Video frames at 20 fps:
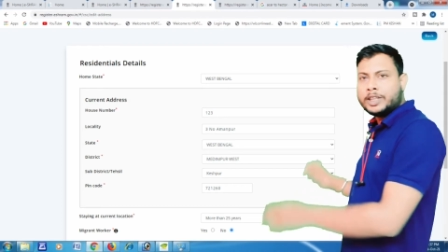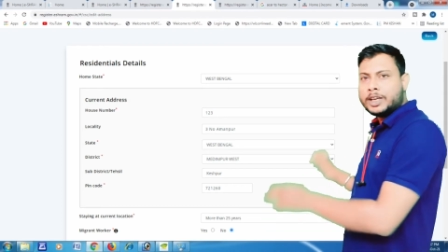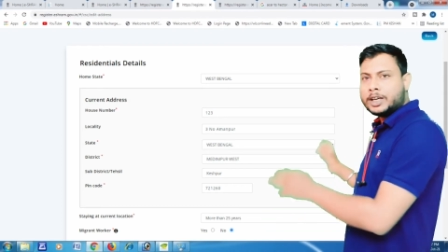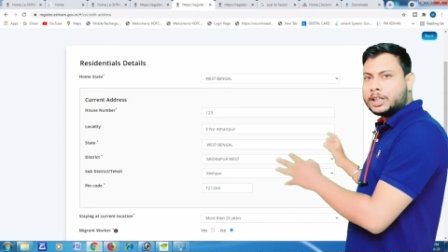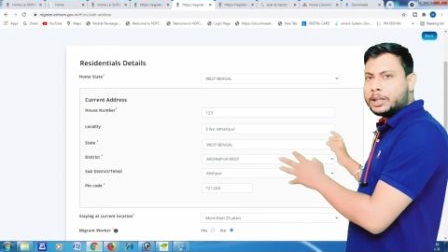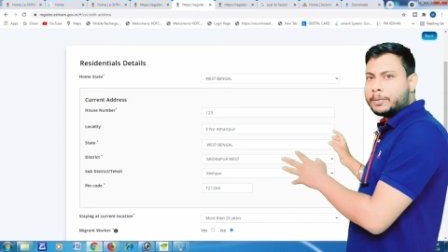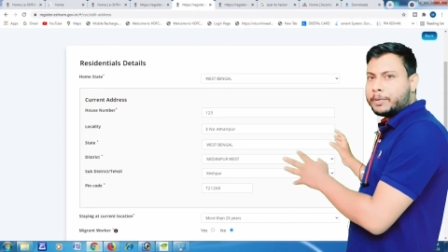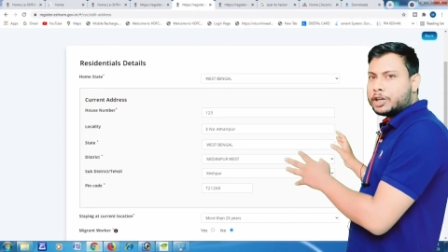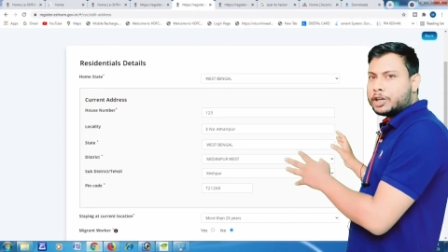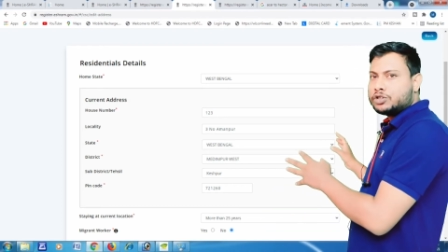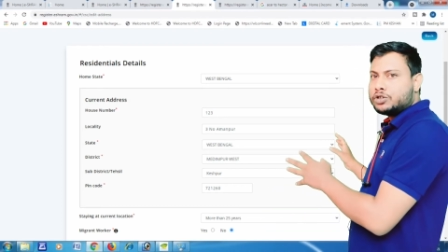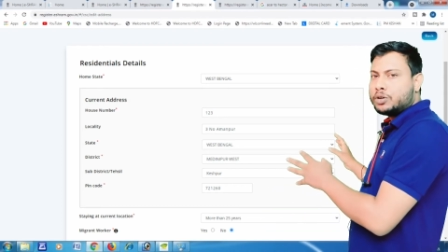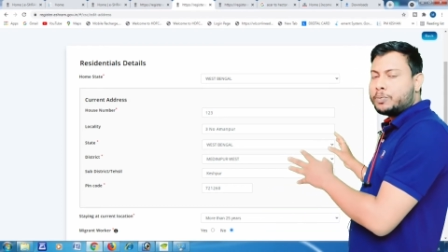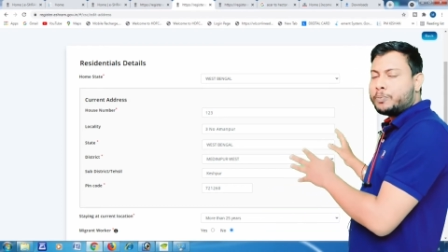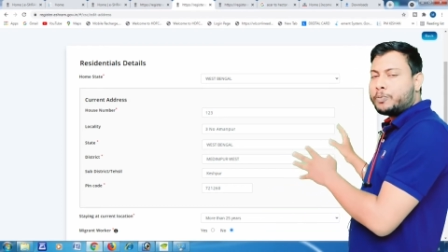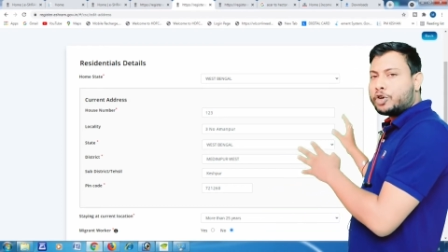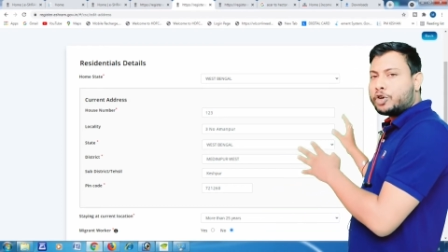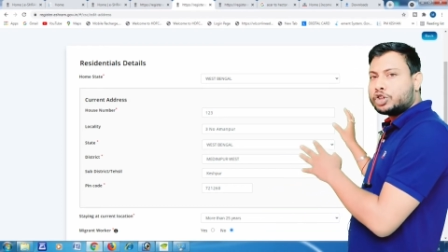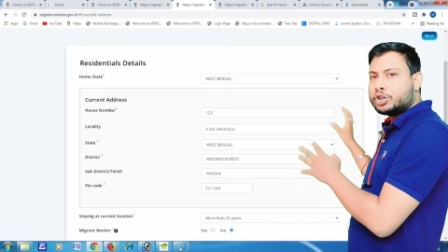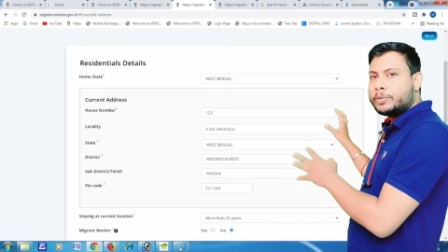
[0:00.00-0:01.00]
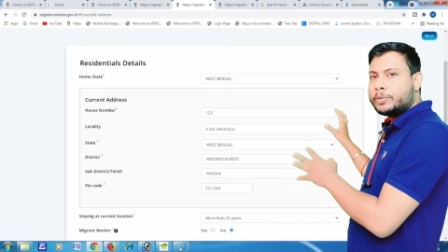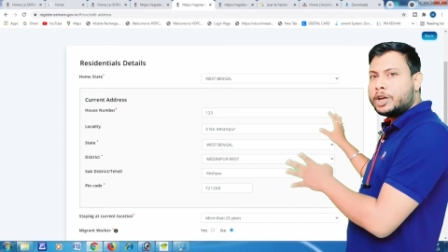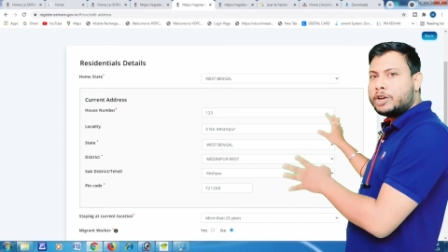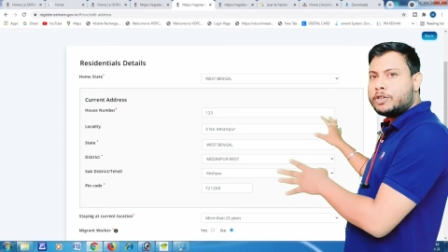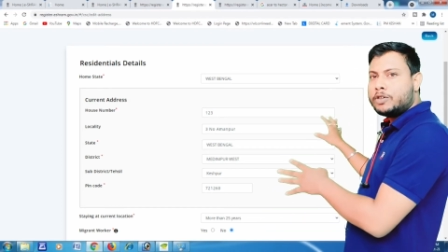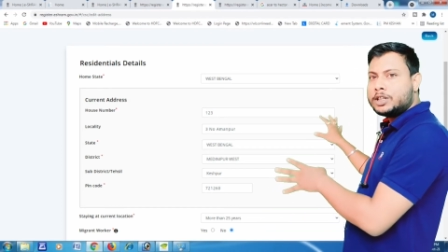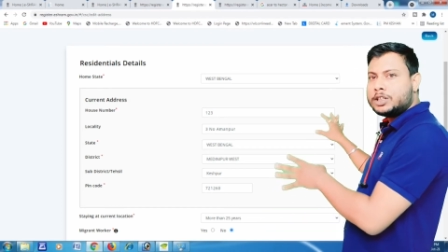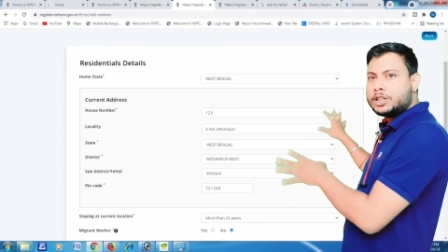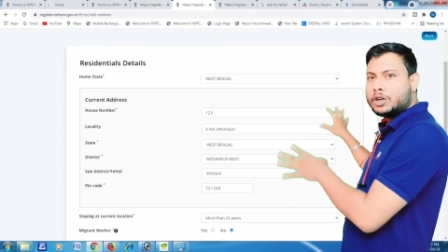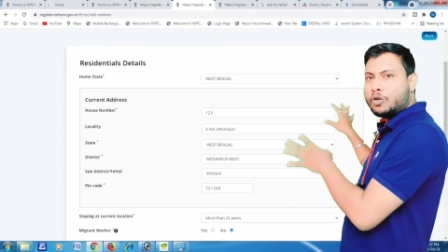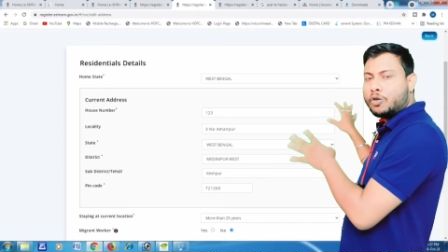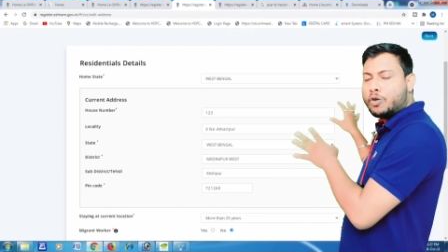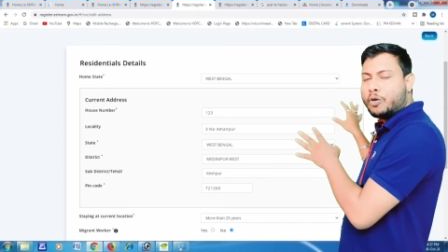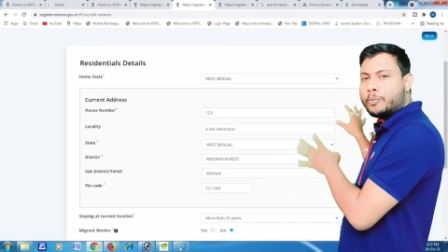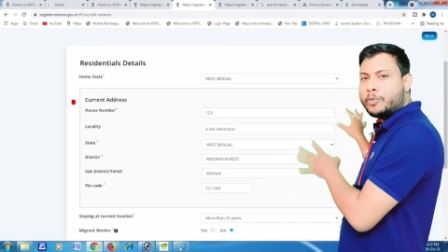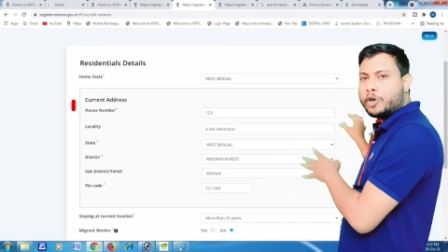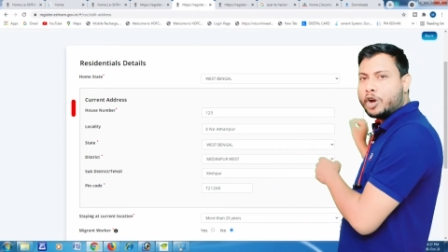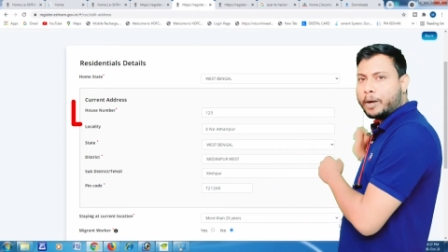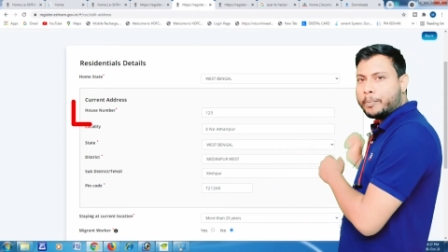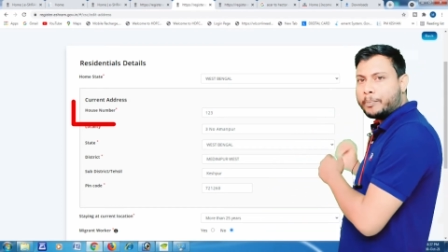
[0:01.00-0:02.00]
দেখতে পারছো প্রথমেই রয়েছে হোম
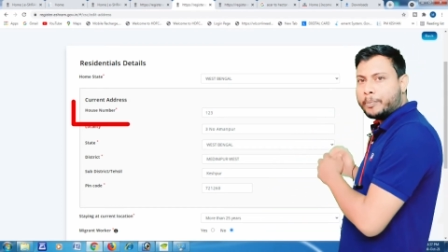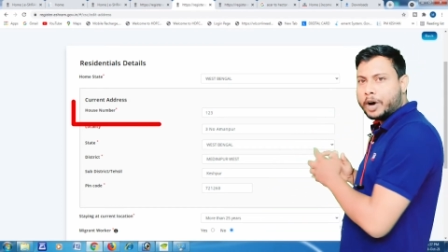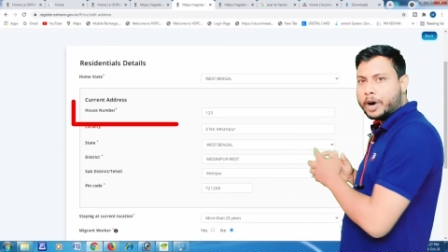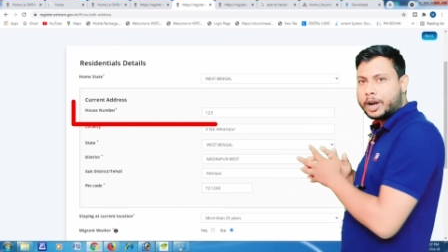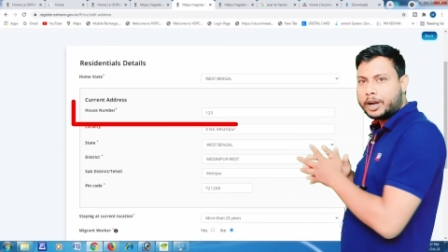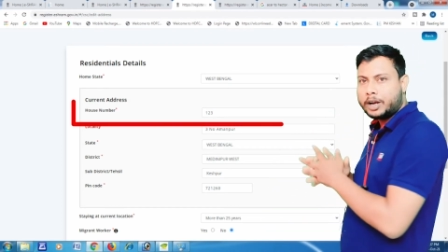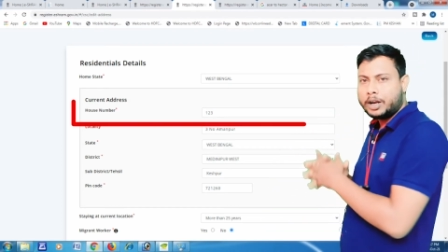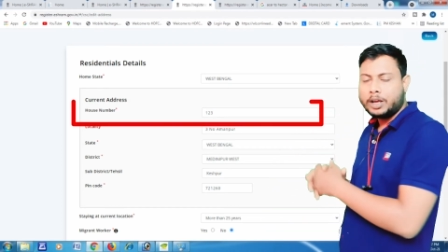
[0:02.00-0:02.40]
নাম্বার